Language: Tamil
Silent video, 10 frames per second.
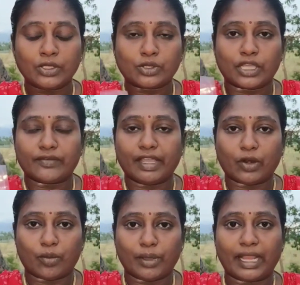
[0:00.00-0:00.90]
ஸோ இதுவே
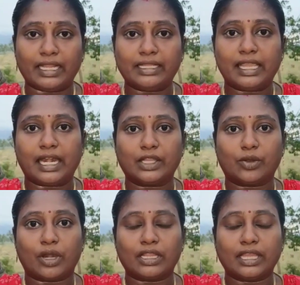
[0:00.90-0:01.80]
ரொம்ப ஹெல்த்தியானது
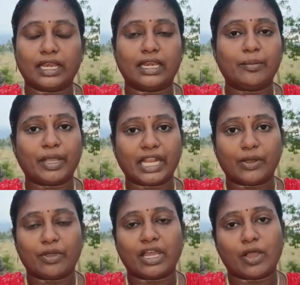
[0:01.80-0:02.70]
குழந்தைகளில்
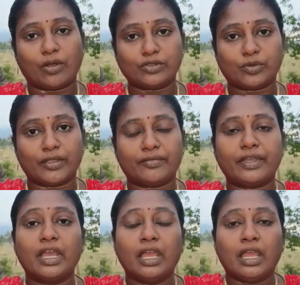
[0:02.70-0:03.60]
பெரியவங்க ஹவுஸ்
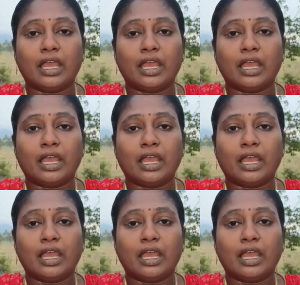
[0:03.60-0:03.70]
ஒய்ஃபு